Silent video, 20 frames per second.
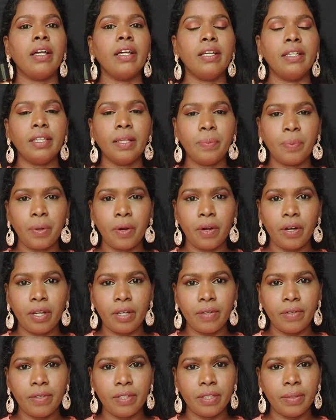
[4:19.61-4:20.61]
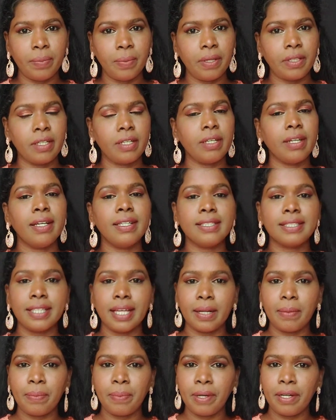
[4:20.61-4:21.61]
இந்த ப்ராடக்ட் வந்து பாத்தீங்கன்னா
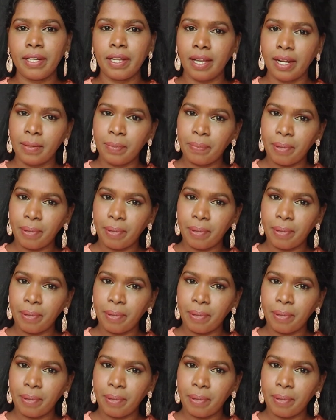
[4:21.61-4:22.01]
சல்பேட் அண்ட்